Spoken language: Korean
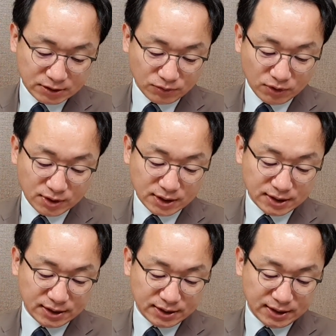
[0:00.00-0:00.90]

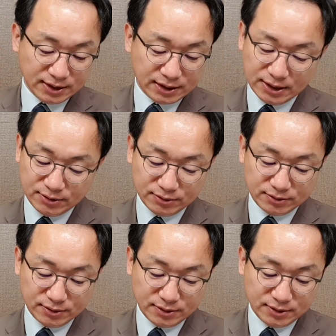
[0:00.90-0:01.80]
월가에 대한 대항 아유
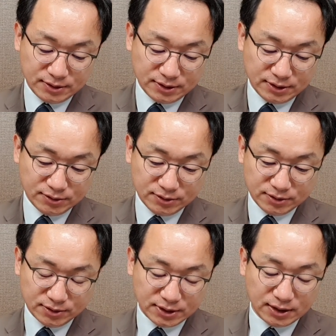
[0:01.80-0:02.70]

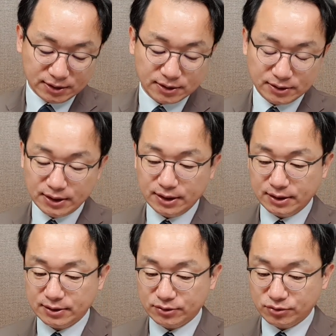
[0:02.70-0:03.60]
이거는 그냥
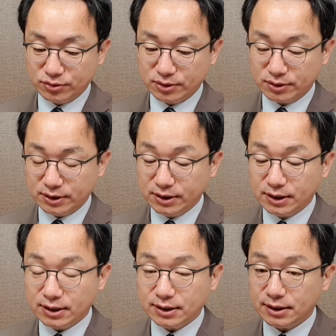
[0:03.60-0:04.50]
예,
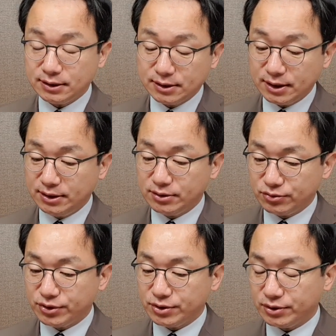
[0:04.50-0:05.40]
인간한테 있는
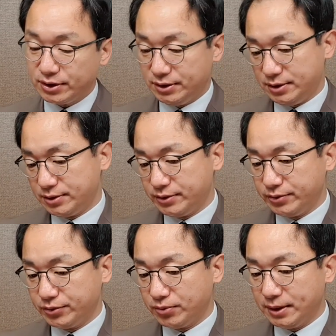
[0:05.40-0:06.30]
투기적인
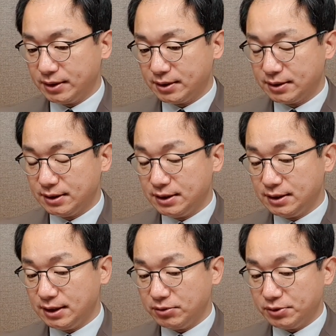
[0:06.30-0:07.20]
그리고
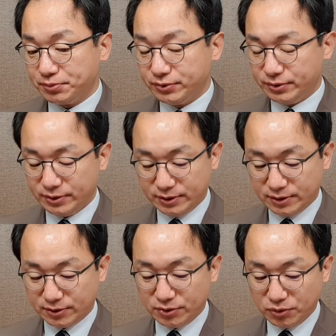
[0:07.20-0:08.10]
도박하고 싶은
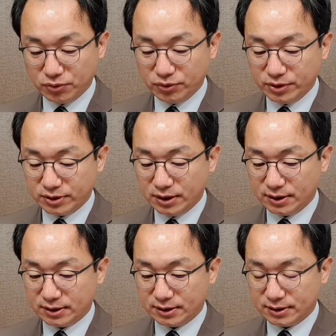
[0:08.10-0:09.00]
그런 욕구들이
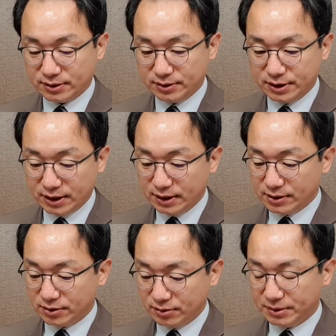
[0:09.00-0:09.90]
그냥 그
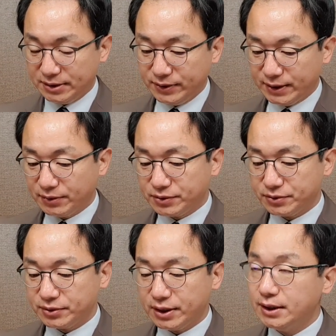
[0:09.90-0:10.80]
시장에서 반영이 된
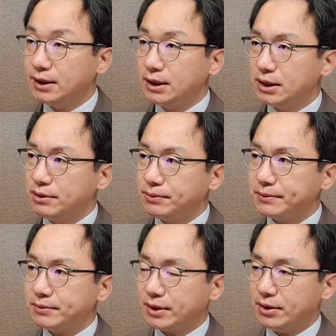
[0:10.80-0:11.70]
거죠. 근데 이
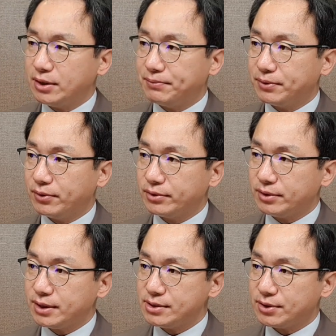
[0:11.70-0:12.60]
부분을 과연 앞으로
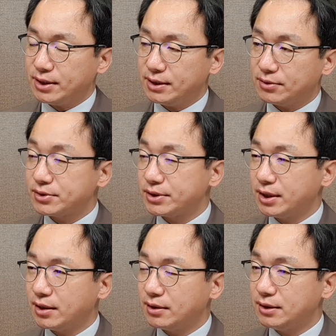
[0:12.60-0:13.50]
어떻게 해석해야 될
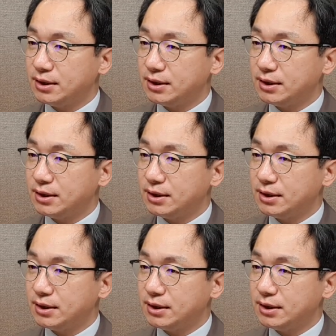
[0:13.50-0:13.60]
것이냐.